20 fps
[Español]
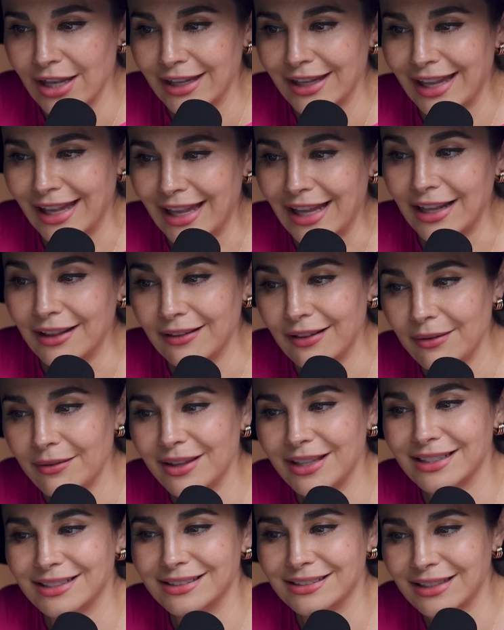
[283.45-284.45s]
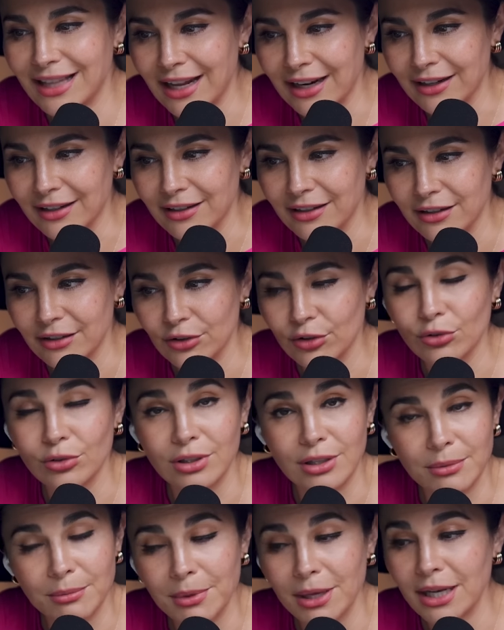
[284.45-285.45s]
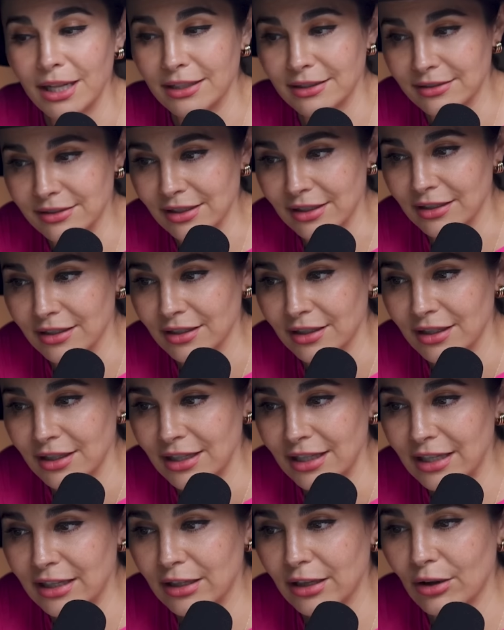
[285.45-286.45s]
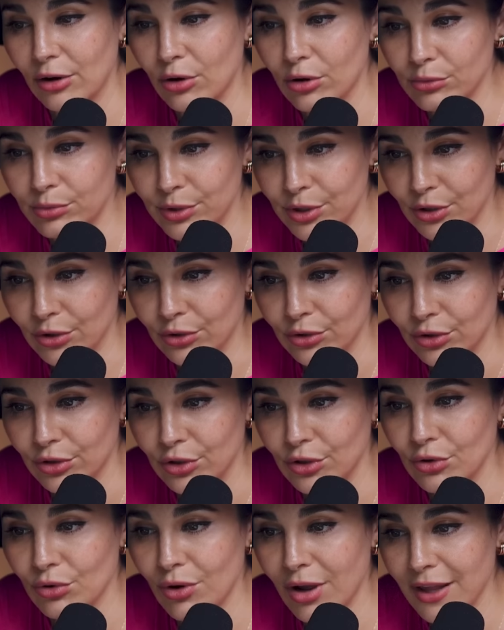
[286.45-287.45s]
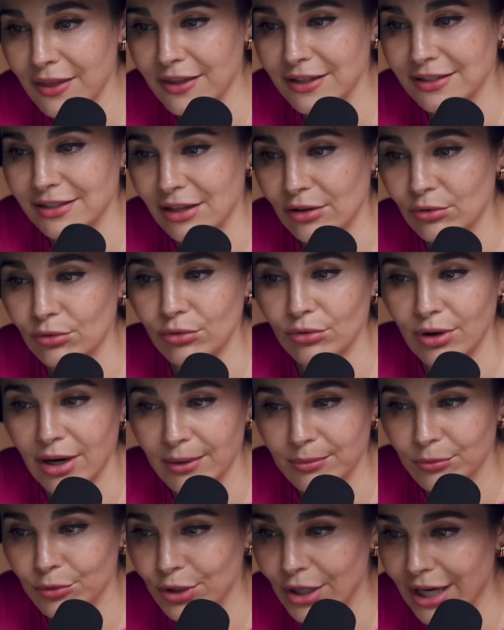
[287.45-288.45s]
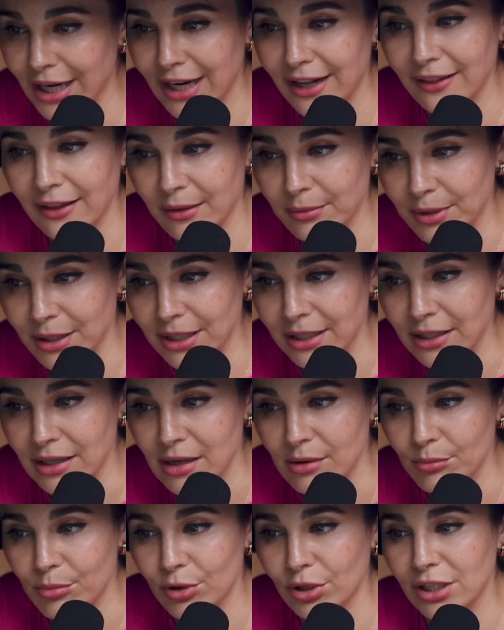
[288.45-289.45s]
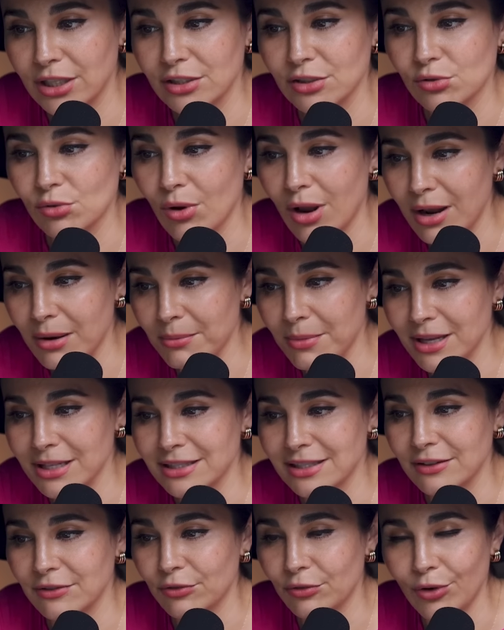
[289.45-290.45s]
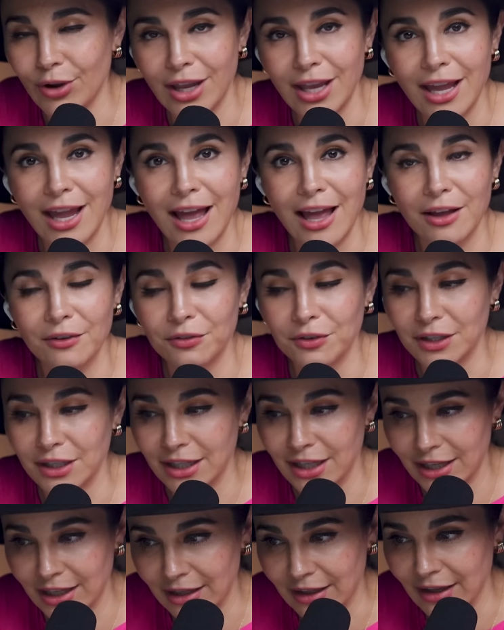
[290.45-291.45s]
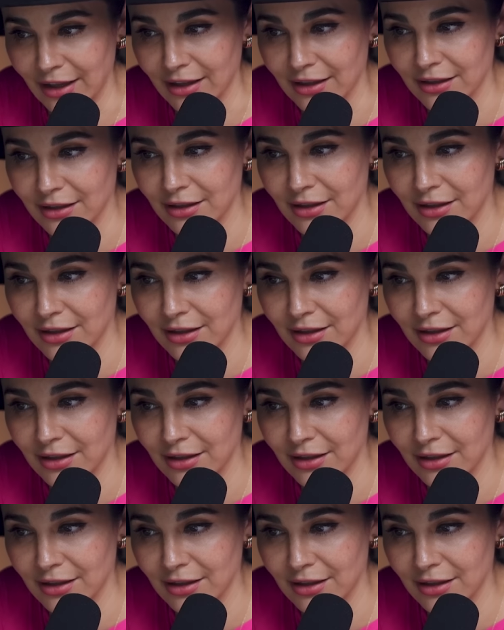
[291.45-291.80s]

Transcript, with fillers: que él debe estar donde merece, y que obvio no ha de ser un lugar muy agradable porque su alma se fue afligida.